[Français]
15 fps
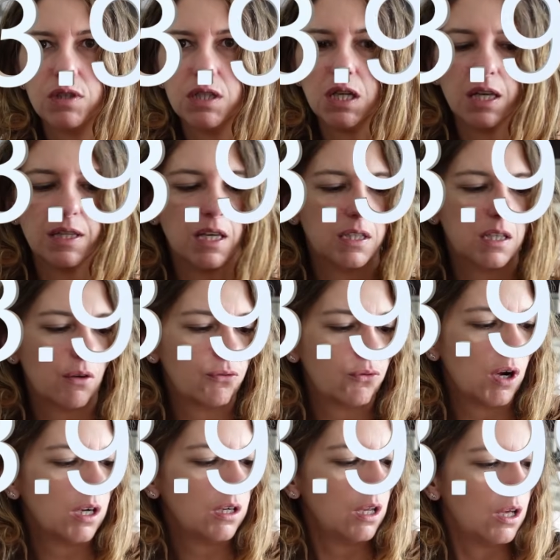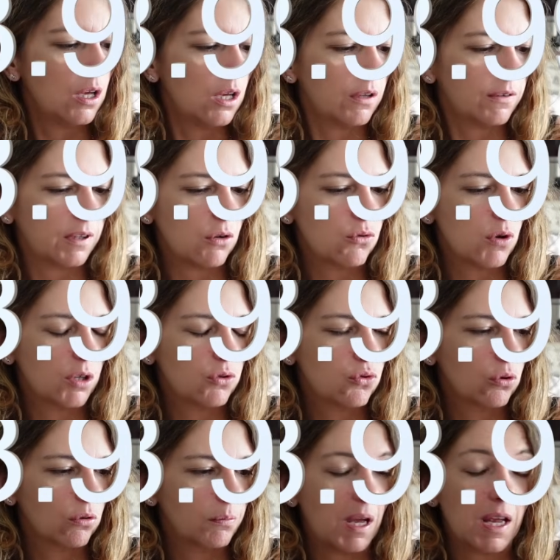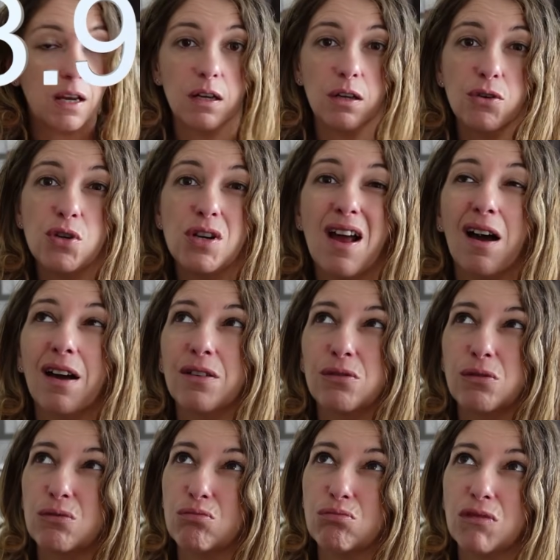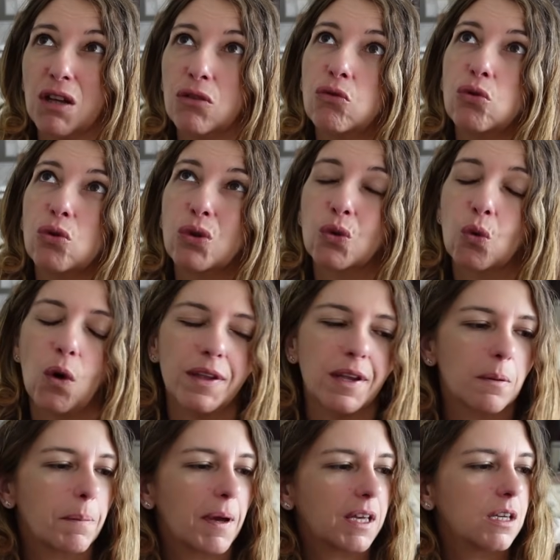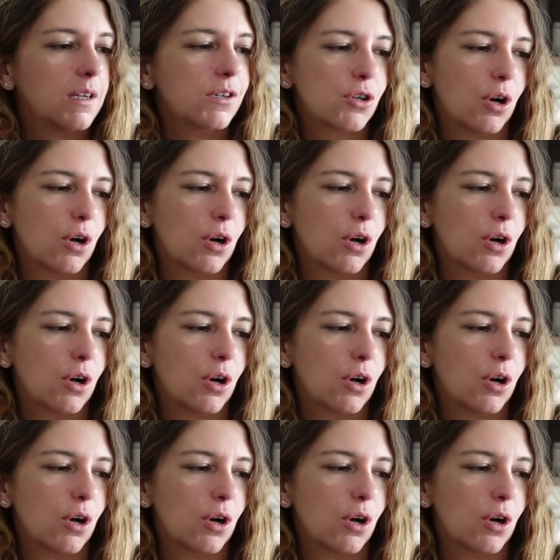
dis, la dernière fois, ça lui a duré ben, il en reste peut-être 2-3 dans le paquet.